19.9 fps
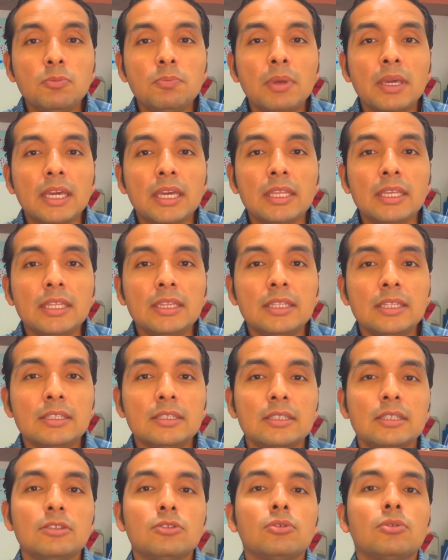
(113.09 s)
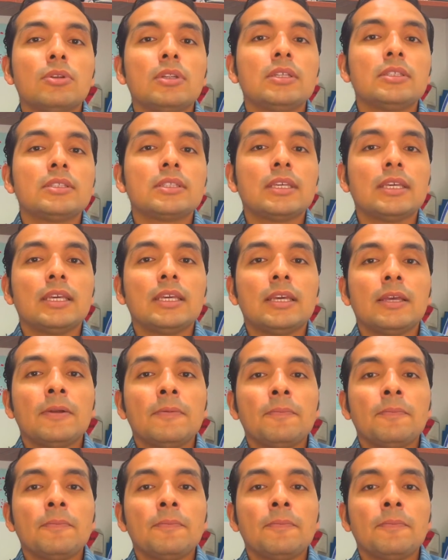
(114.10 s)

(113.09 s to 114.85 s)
pequeñitas y son las que